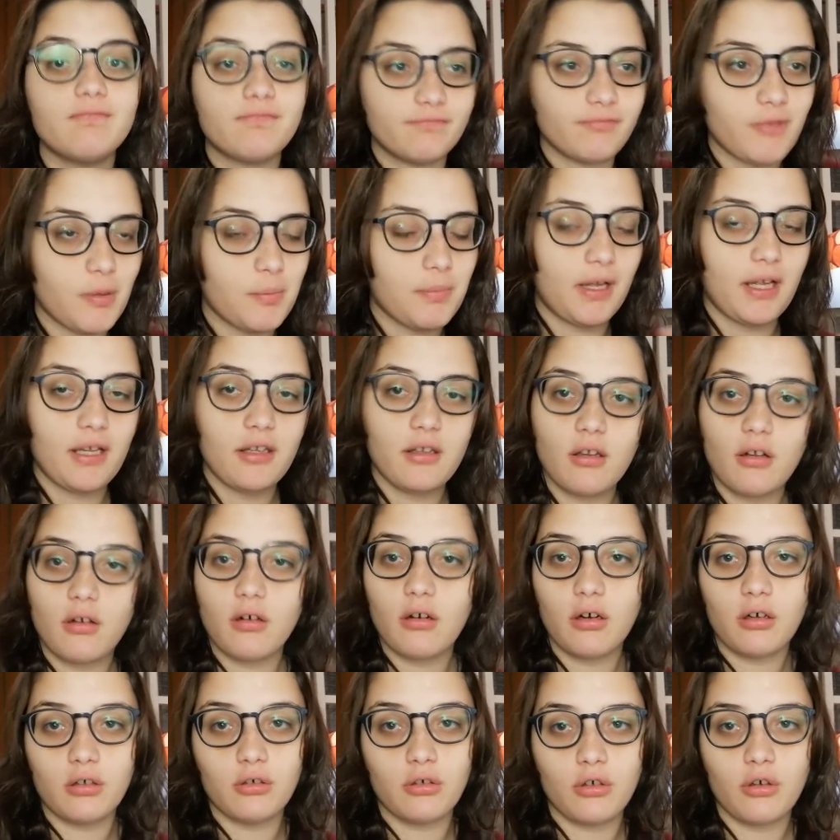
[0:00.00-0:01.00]
Vabbè, io
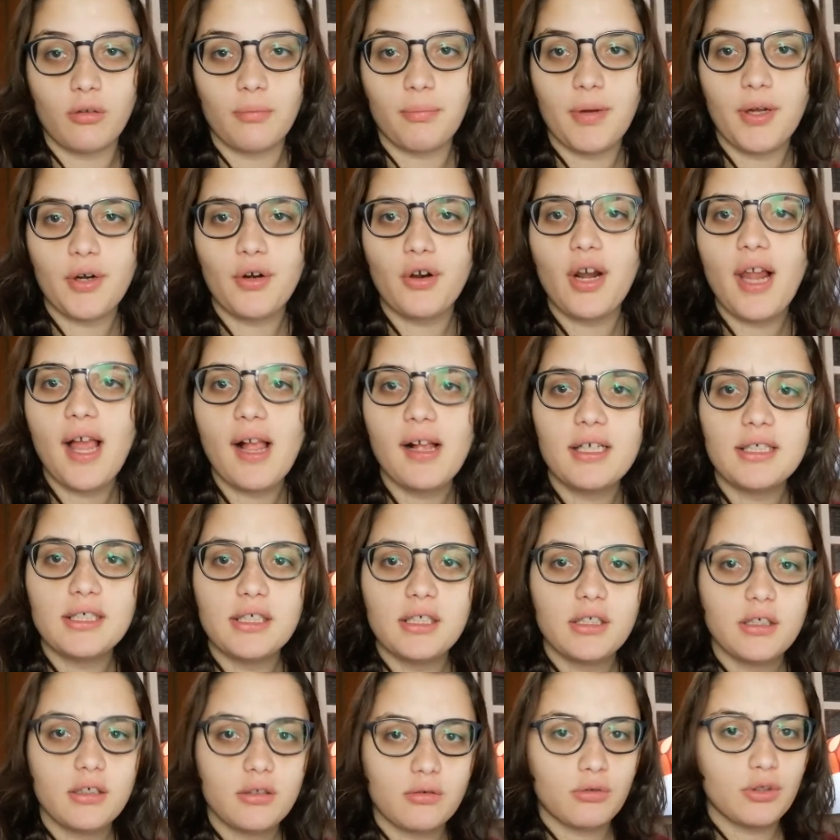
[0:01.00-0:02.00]
non ho parole,
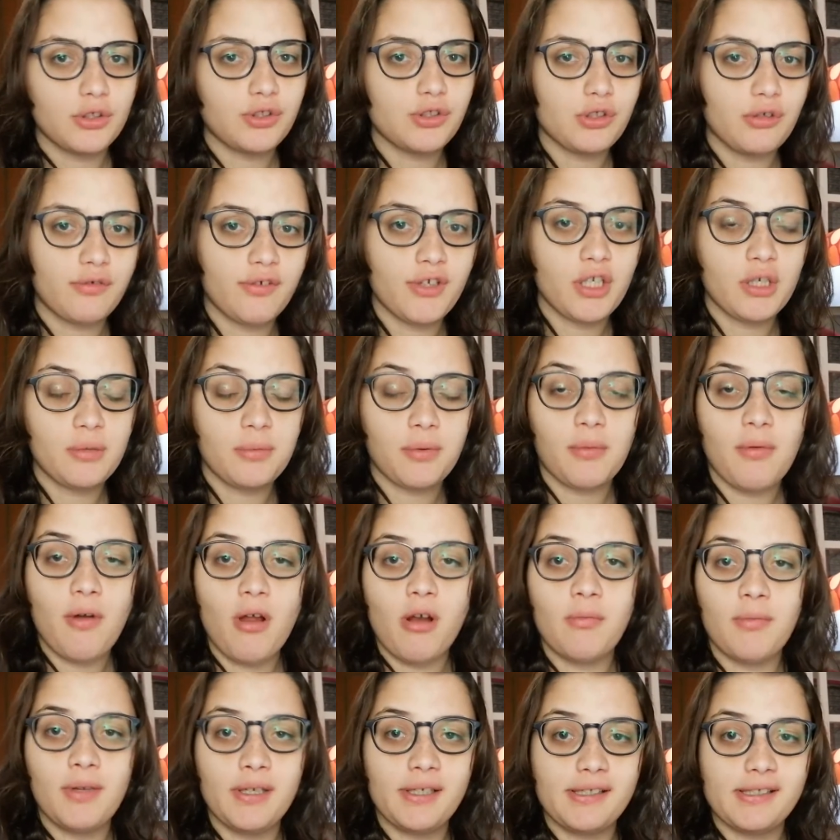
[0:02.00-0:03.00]
questo video
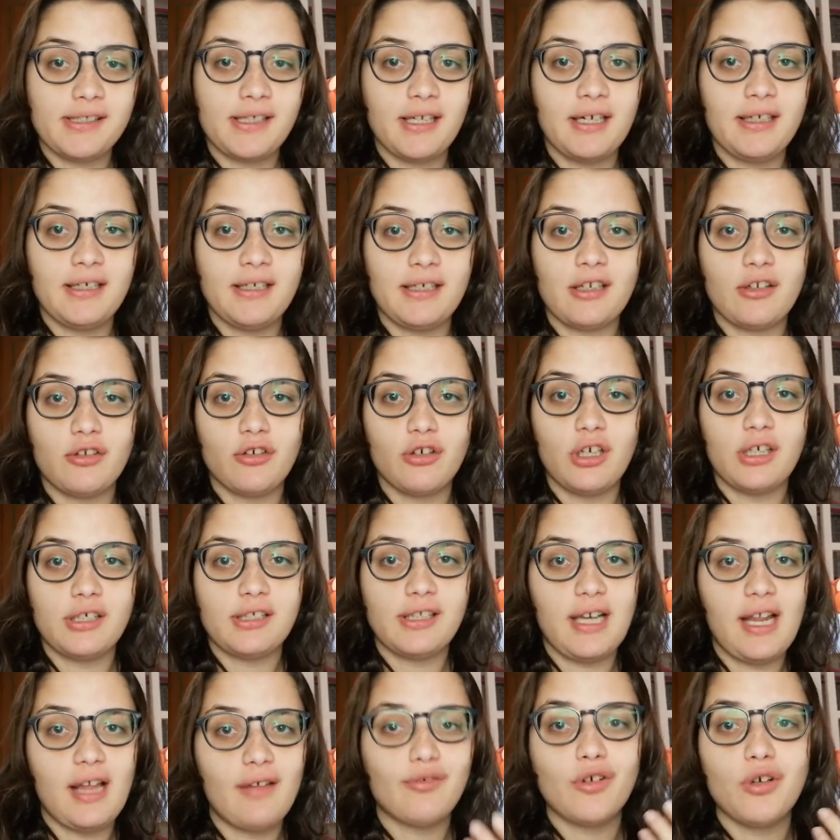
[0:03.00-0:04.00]
probabilmente sarà editato dal
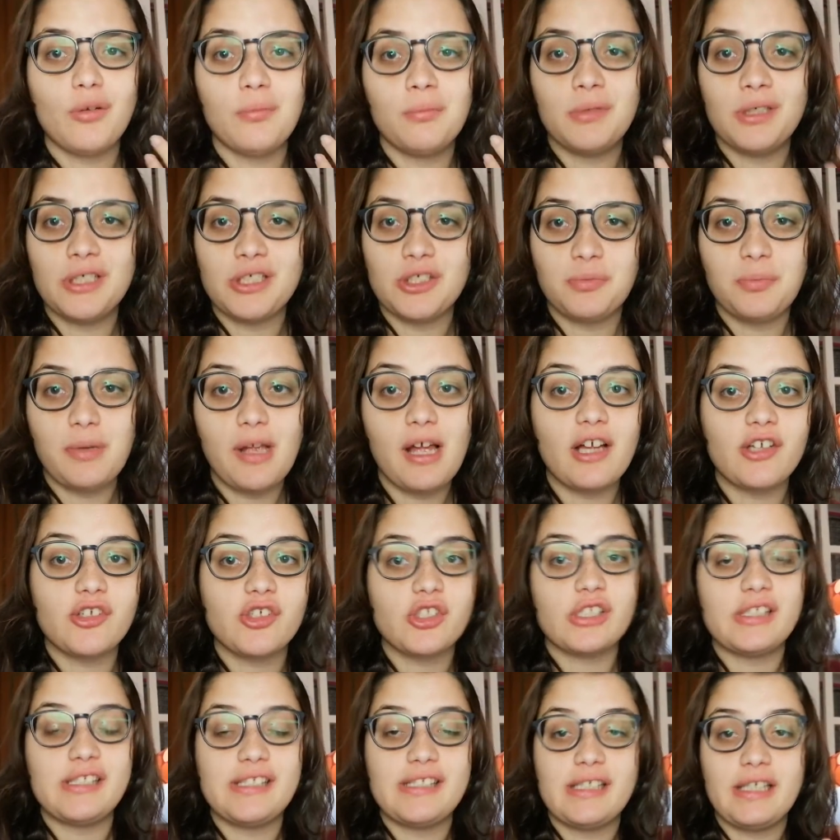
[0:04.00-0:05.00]
telefono, mi
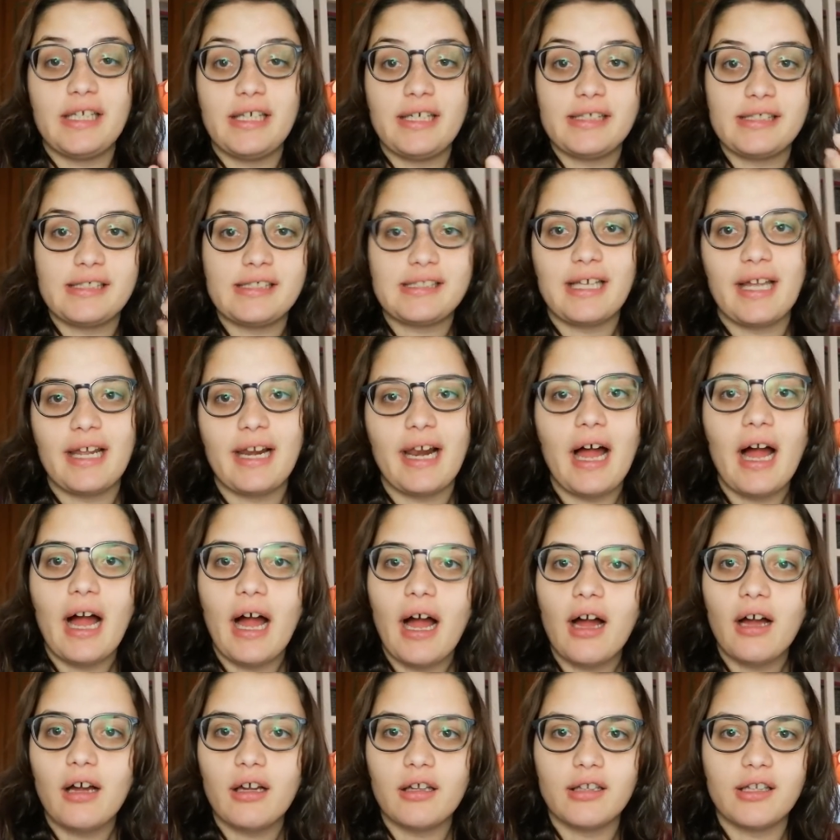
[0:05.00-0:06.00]
dispiace se
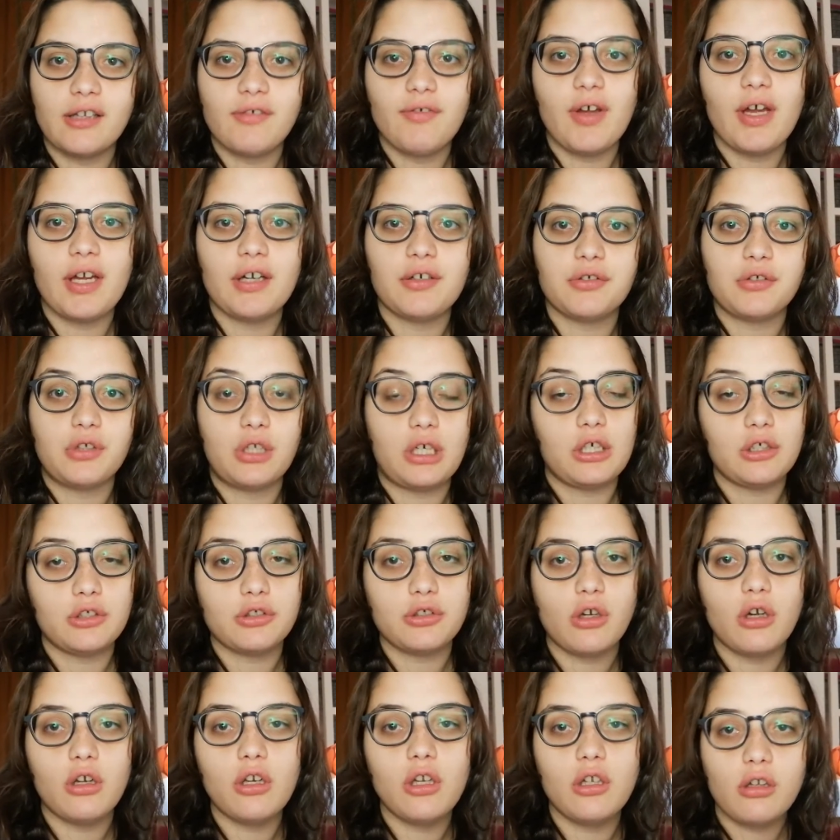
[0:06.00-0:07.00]
sarà eh, diverso dal
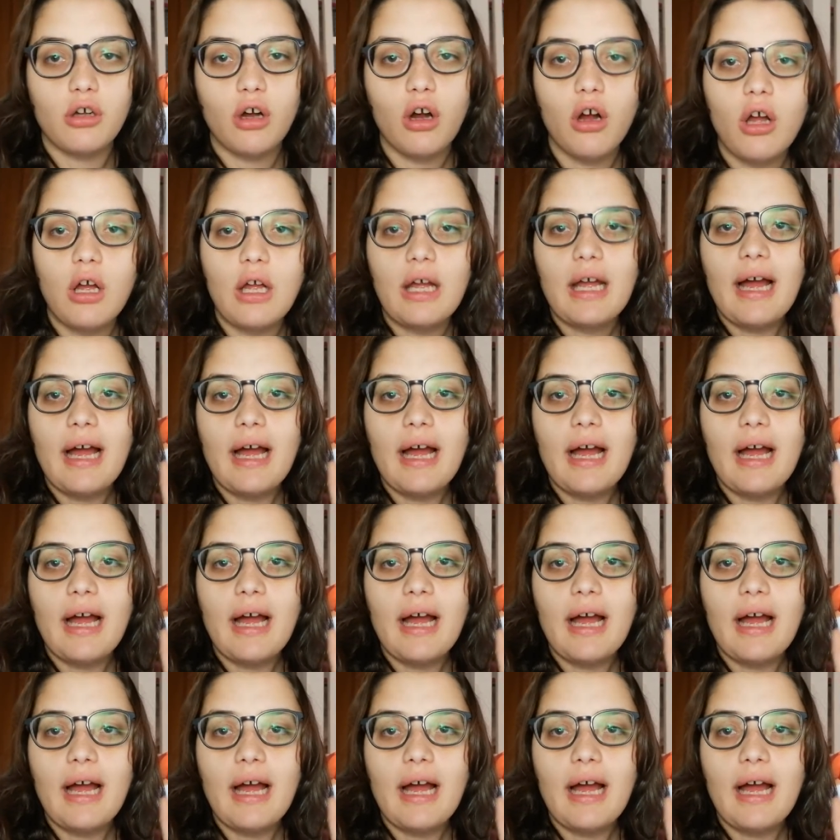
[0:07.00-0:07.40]
solito,